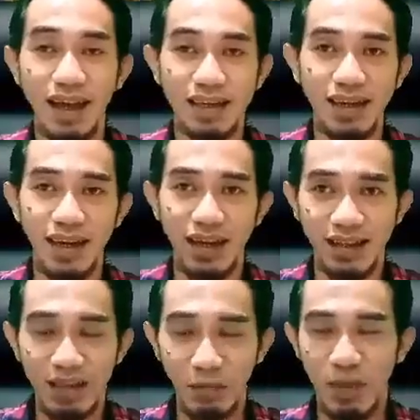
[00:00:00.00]

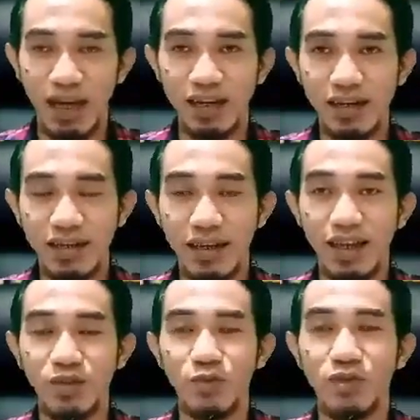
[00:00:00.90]
Ada teman
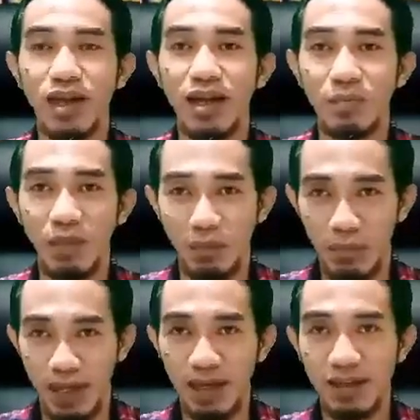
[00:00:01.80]
yang juga
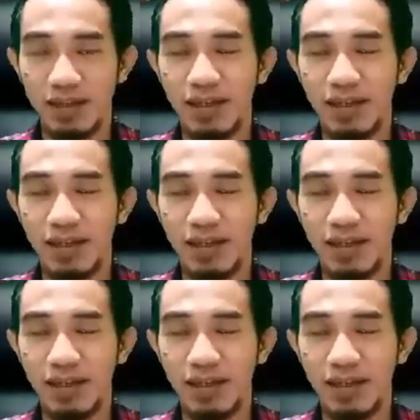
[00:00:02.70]
memang